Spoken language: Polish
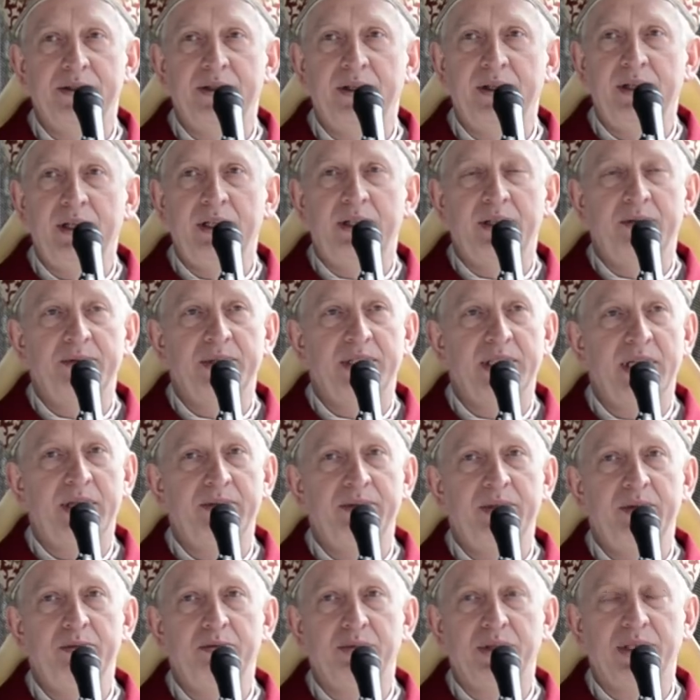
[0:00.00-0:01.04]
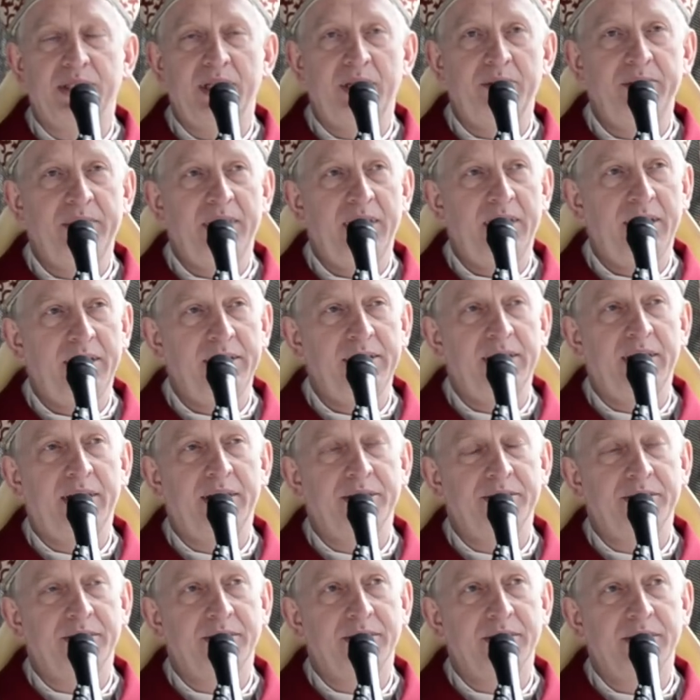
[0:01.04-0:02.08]
Go i tym samym
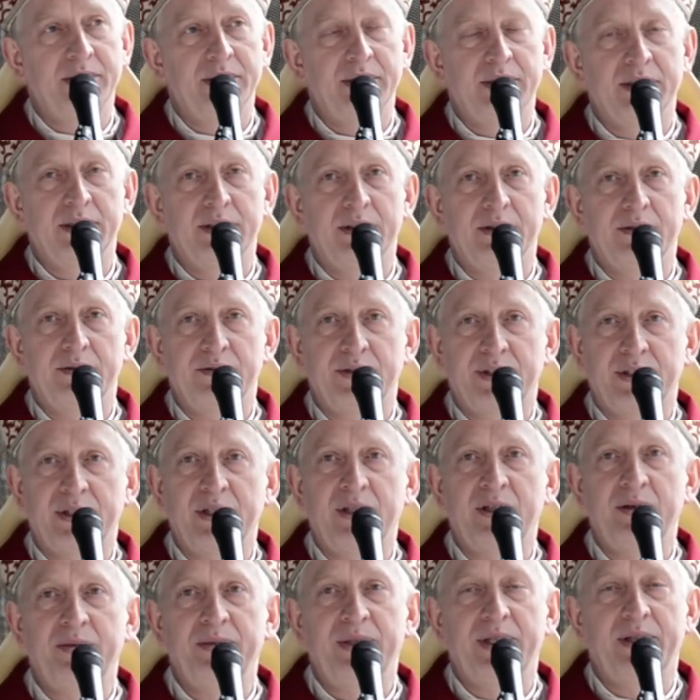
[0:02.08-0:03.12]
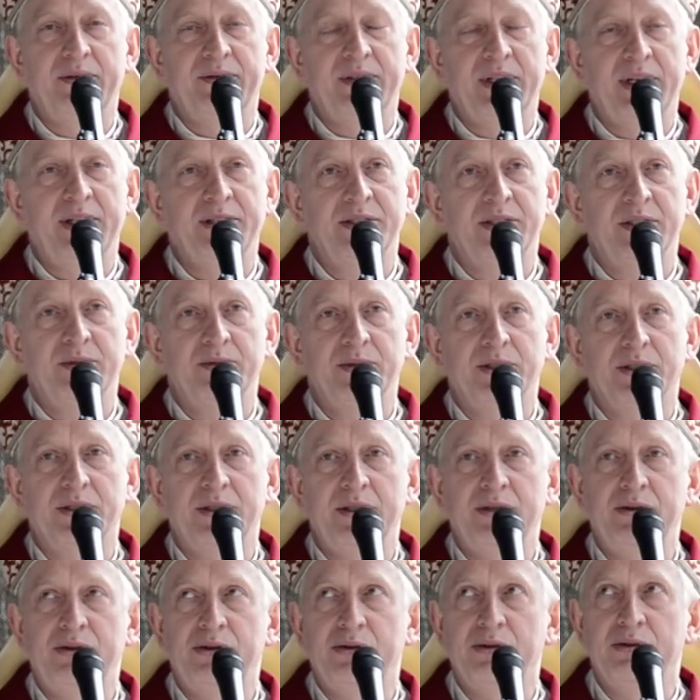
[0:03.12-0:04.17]
przemieniać w sobie, w naszym
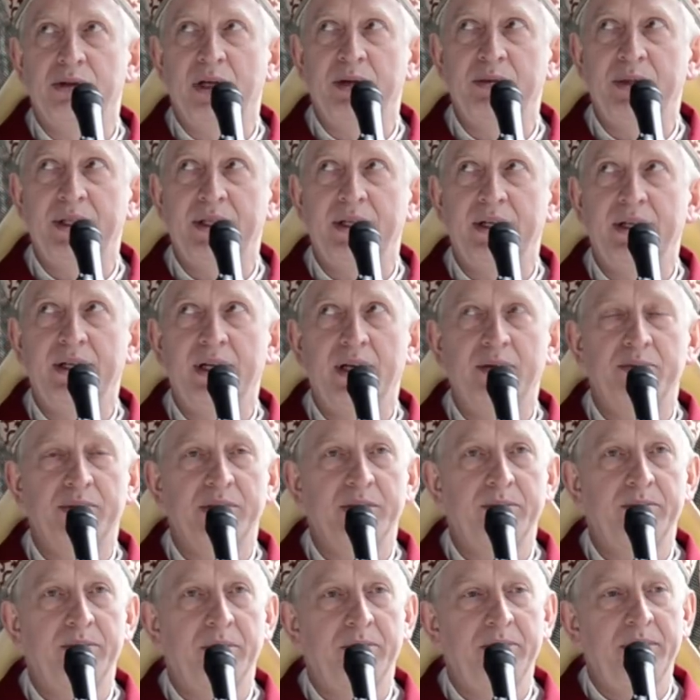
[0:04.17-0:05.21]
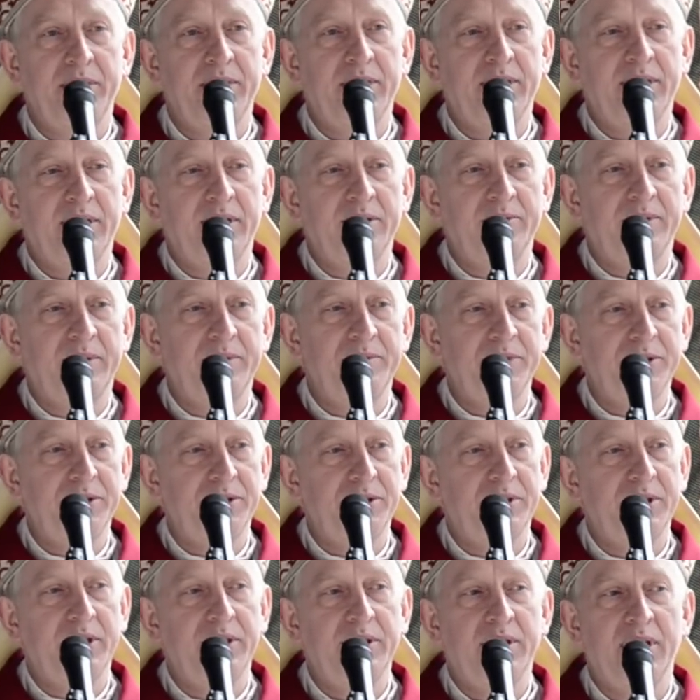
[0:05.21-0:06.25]
życiu, aby tak jak przypomina na ten
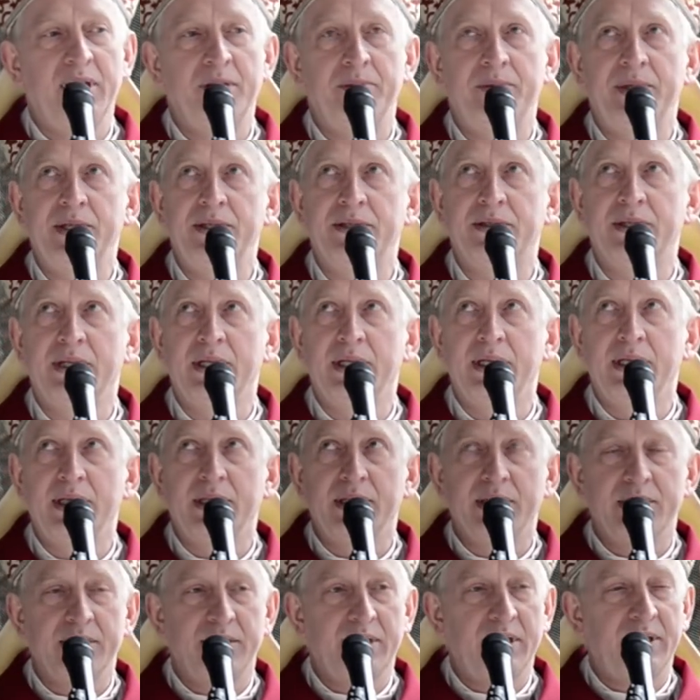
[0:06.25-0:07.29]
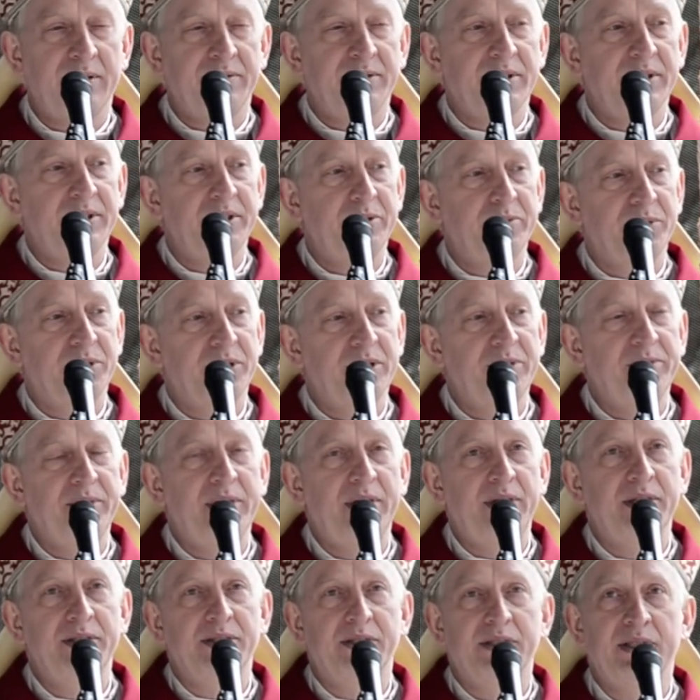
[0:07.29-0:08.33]
dzisiaj napis, zawrzeć
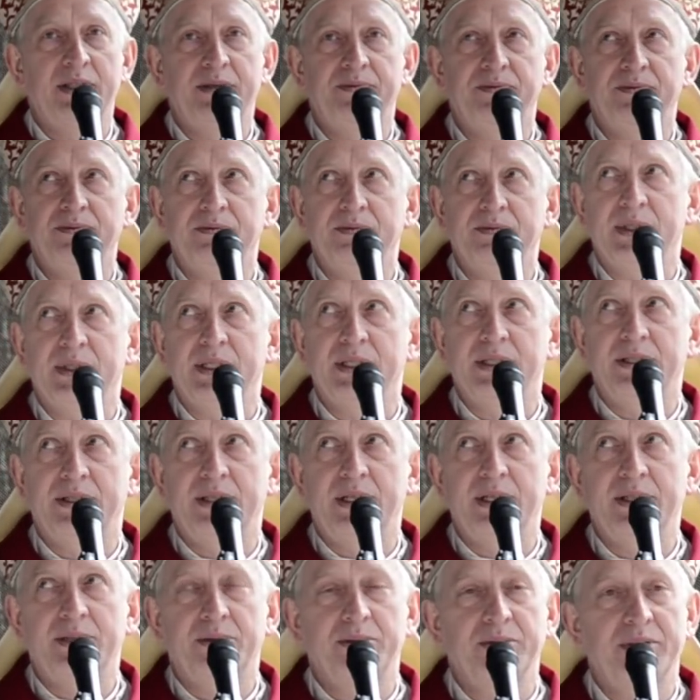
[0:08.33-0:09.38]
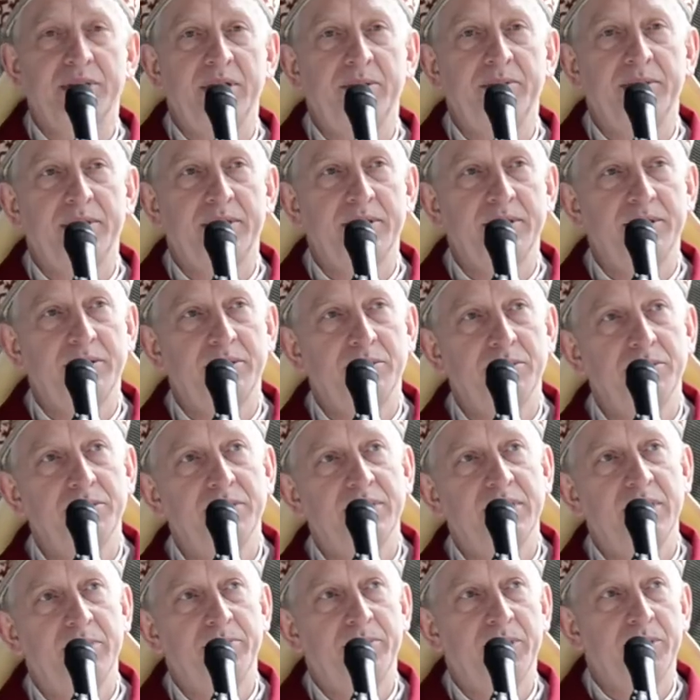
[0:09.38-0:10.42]
przymierze z Jezusem
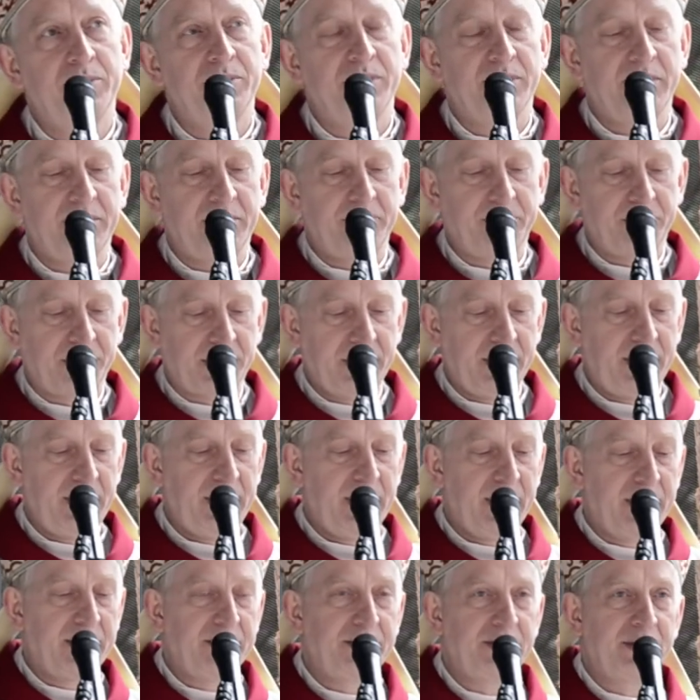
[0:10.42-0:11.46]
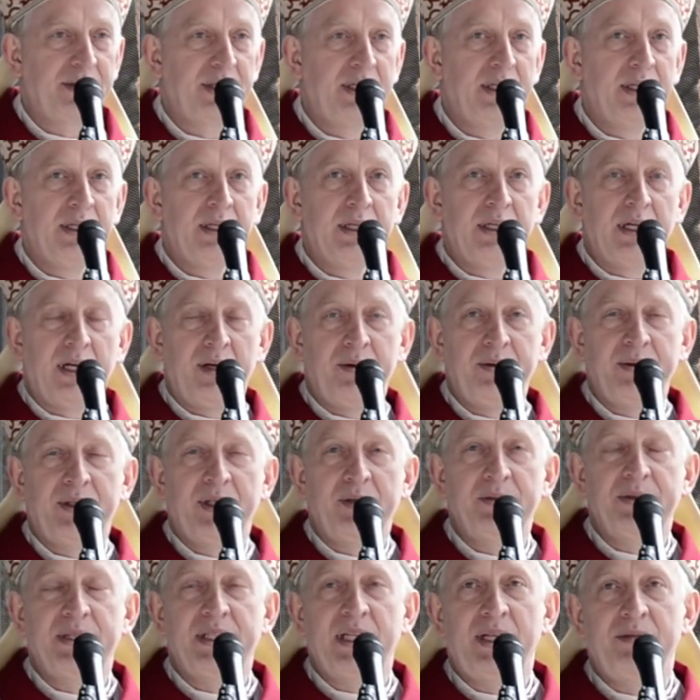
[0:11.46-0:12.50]
Chrystusem poprzez przyjaźń, aby
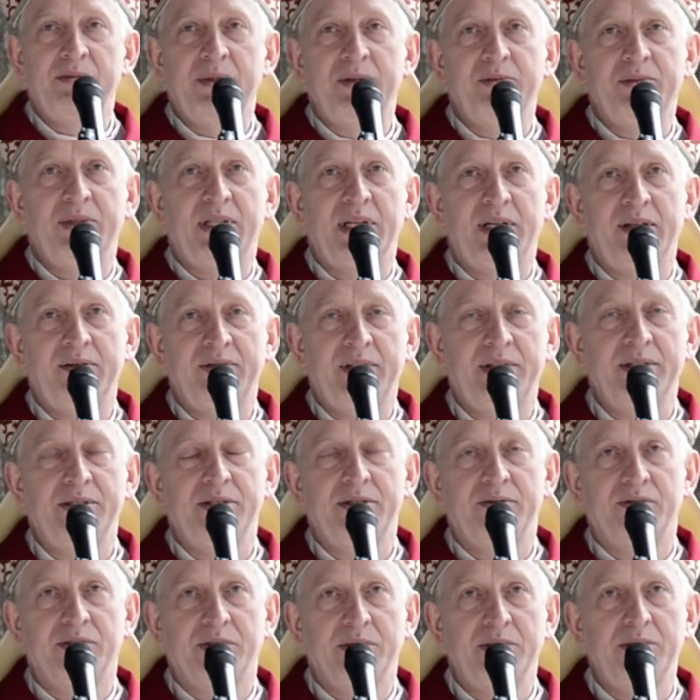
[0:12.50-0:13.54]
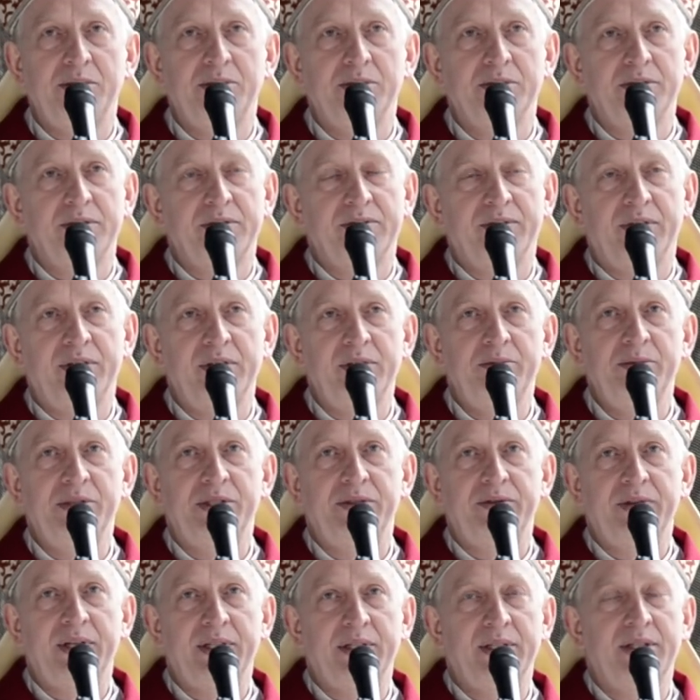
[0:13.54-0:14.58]
tym samym dawać w życiu swoim
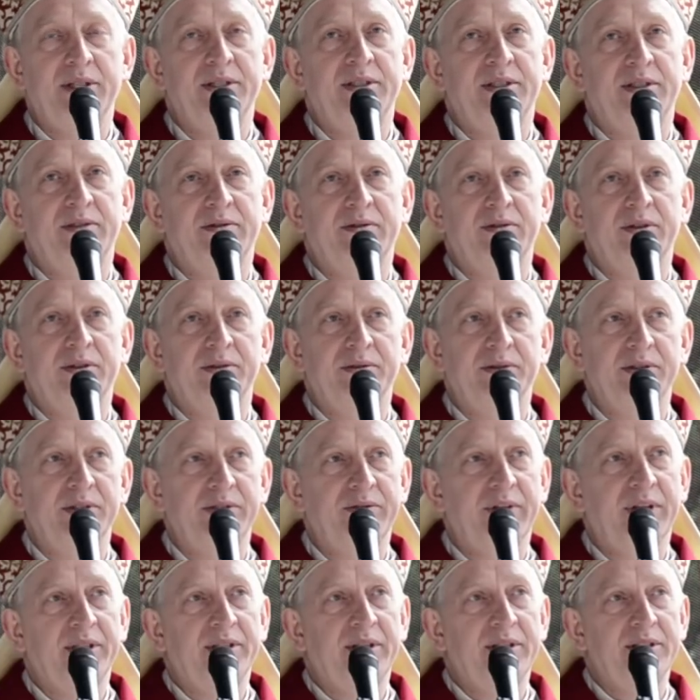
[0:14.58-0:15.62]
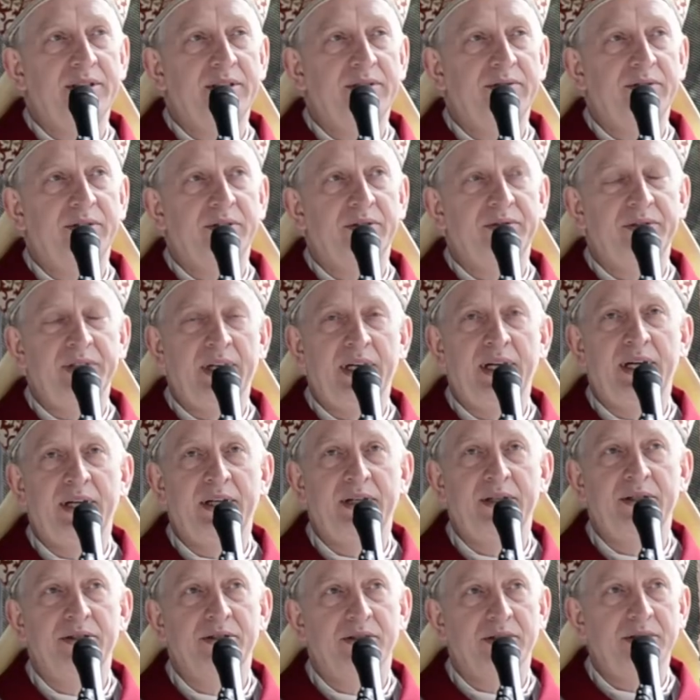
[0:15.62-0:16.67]
świadectwo, świadectwo
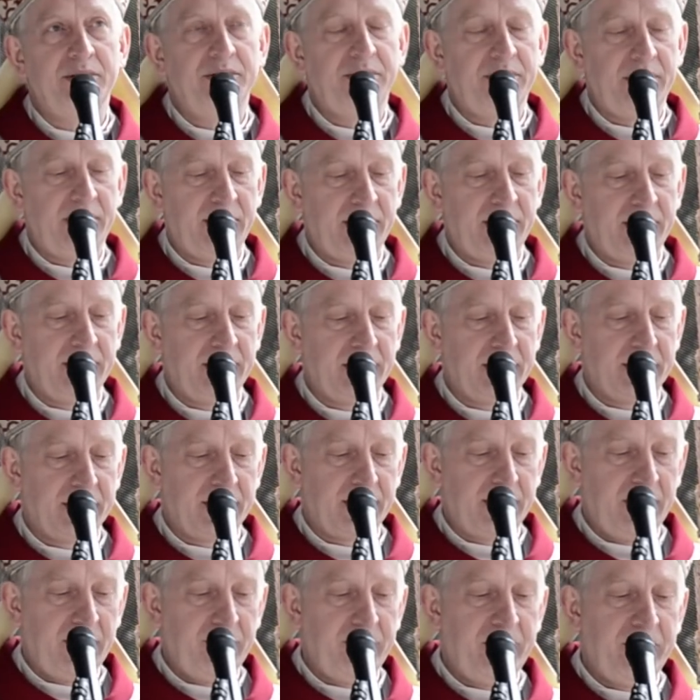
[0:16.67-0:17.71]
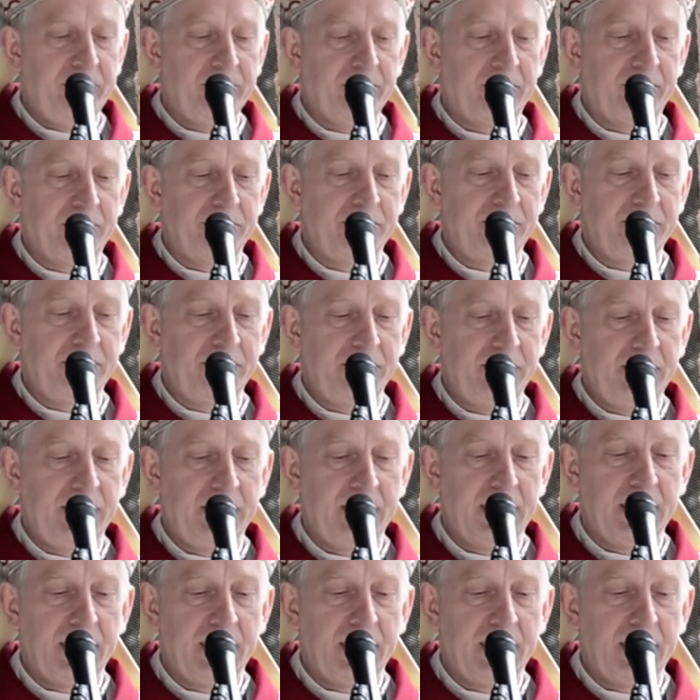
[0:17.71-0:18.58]
wiary, życia, i miłości.